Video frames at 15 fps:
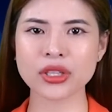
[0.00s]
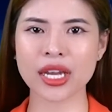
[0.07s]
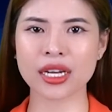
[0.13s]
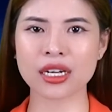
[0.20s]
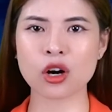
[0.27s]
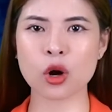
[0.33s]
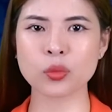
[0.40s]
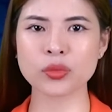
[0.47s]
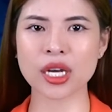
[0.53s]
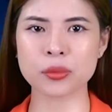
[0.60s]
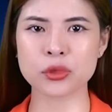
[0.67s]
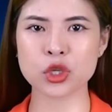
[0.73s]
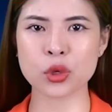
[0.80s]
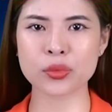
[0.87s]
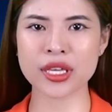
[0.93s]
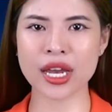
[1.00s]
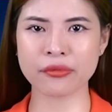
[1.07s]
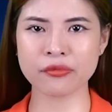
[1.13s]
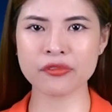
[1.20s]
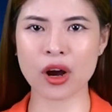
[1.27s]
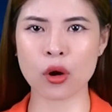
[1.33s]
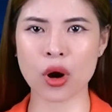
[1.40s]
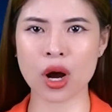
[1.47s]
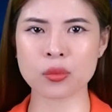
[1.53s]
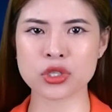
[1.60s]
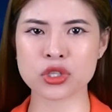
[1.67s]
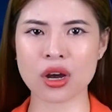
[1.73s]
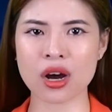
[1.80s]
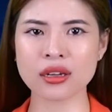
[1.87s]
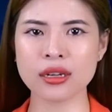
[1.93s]
có thể không tập trung nhắm vào ông
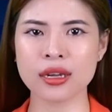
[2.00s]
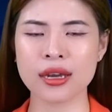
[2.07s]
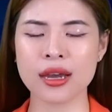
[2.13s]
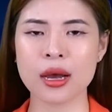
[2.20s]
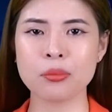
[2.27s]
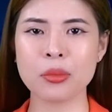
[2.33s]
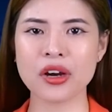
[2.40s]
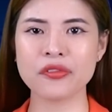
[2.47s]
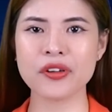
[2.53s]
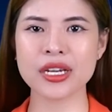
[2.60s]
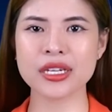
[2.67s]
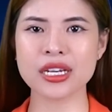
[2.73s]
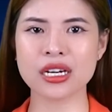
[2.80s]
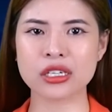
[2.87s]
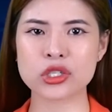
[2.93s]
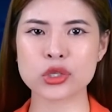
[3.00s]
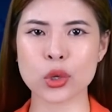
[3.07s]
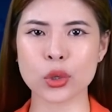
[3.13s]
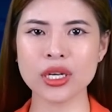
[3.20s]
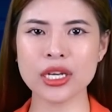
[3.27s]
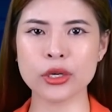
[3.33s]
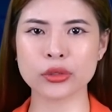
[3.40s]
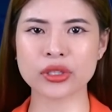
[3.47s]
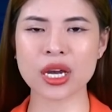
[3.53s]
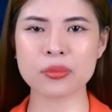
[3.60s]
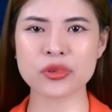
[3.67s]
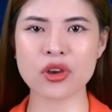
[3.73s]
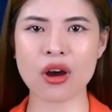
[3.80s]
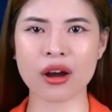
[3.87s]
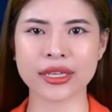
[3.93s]
Scott bởi vì những số liệu
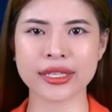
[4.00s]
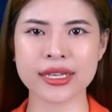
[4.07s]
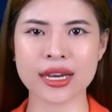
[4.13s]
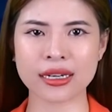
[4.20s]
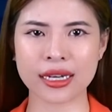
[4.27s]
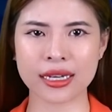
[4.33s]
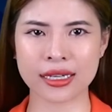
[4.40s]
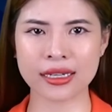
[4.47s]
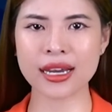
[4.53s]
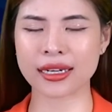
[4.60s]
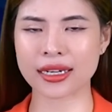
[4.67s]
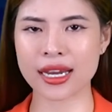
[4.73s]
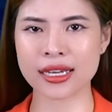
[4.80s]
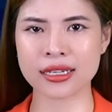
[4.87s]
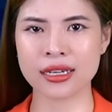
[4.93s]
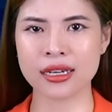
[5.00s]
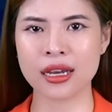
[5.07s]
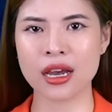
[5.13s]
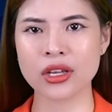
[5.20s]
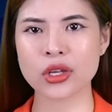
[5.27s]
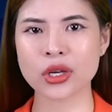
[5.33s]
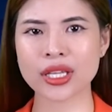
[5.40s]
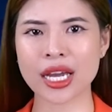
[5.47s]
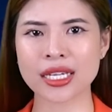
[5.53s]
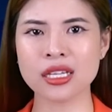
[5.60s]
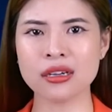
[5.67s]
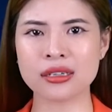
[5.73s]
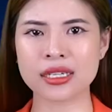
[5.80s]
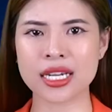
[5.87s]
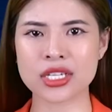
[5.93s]
thăm dò dân ý gần đây cho thấy
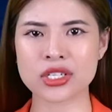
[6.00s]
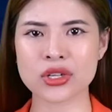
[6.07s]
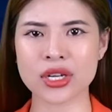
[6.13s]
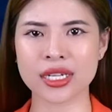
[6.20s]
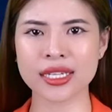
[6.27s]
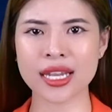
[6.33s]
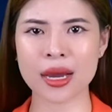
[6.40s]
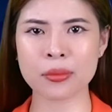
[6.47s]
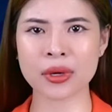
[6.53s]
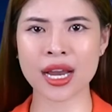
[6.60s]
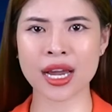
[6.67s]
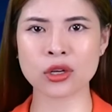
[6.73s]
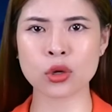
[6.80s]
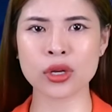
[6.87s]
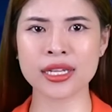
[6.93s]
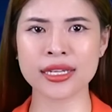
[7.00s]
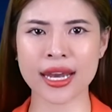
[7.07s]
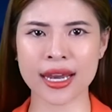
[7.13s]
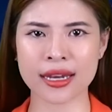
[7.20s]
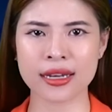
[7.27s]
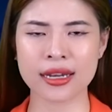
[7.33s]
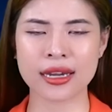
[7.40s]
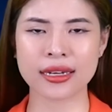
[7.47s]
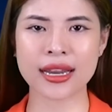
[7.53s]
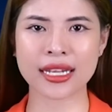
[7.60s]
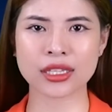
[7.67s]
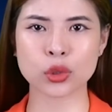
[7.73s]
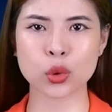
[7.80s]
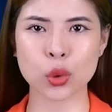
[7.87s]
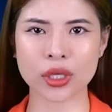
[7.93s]
thượng nghị sĩ Nam Carolina
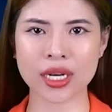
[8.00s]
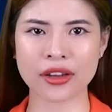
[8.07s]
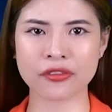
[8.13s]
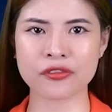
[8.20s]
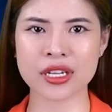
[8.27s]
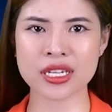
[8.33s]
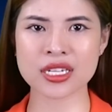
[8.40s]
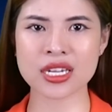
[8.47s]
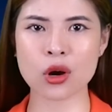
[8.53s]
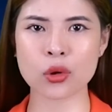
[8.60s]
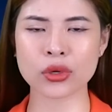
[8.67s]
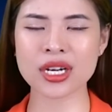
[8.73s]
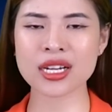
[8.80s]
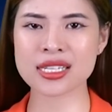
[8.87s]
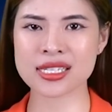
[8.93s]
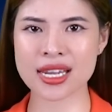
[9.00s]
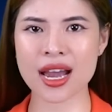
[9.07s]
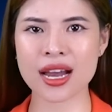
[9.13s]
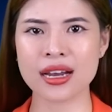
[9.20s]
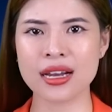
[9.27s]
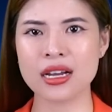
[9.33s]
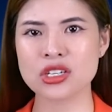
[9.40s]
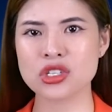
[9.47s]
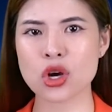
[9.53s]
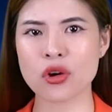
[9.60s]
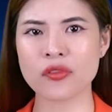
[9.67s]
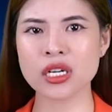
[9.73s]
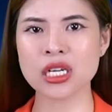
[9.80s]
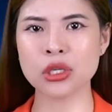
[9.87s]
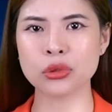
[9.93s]
đang tuột lại phía sau rất xa so
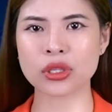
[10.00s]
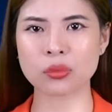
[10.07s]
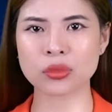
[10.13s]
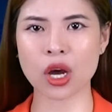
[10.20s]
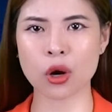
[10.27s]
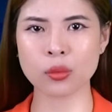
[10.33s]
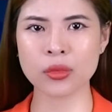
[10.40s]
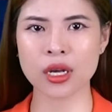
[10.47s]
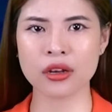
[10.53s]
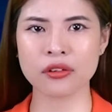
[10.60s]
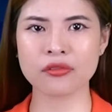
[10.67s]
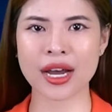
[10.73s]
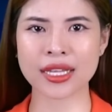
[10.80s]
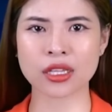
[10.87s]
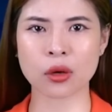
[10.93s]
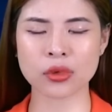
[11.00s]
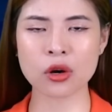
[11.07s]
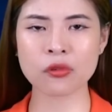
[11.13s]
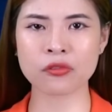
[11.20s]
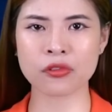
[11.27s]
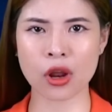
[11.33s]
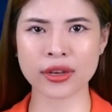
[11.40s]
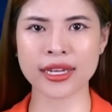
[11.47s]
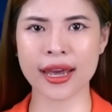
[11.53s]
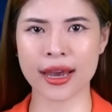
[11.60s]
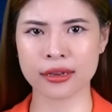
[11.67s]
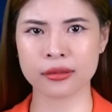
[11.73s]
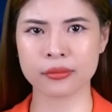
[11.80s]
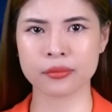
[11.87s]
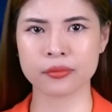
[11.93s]
với cựu Tổng thống và thống đốc Florida.